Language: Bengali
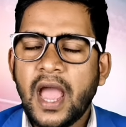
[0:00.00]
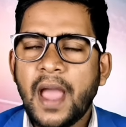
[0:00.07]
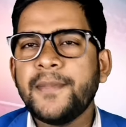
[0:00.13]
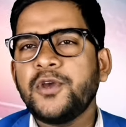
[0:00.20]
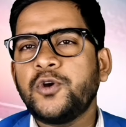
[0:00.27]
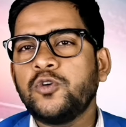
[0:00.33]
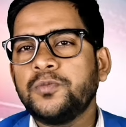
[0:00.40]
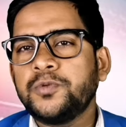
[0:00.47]

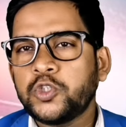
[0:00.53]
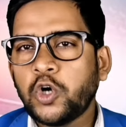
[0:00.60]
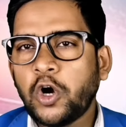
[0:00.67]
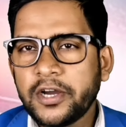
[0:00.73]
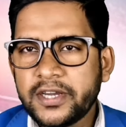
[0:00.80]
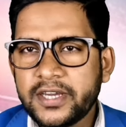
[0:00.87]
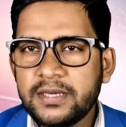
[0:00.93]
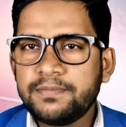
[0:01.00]
আমি খুব
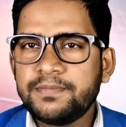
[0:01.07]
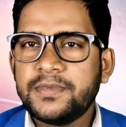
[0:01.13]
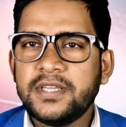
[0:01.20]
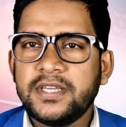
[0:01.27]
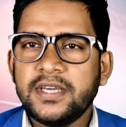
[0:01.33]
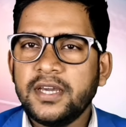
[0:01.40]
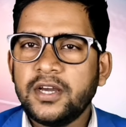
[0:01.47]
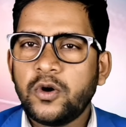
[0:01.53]

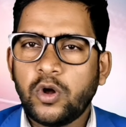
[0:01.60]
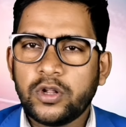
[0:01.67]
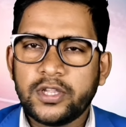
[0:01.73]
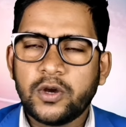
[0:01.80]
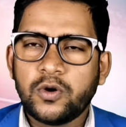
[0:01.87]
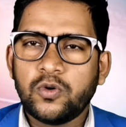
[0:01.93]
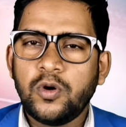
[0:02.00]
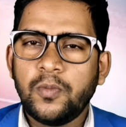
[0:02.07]
সংক্ষিপ্তে
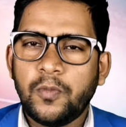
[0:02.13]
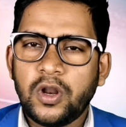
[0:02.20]
কথাগুলো